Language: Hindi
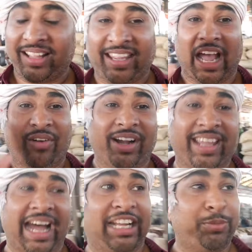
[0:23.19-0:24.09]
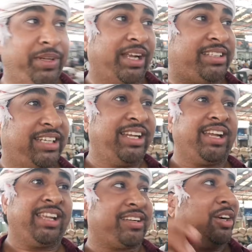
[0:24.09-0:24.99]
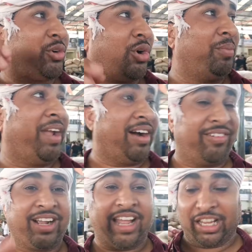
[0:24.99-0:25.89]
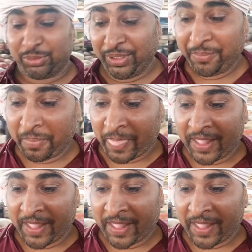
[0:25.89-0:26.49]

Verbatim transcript: देखिए आवक आज भी अच्छी है कि कंट्रोल में आवक है आज भी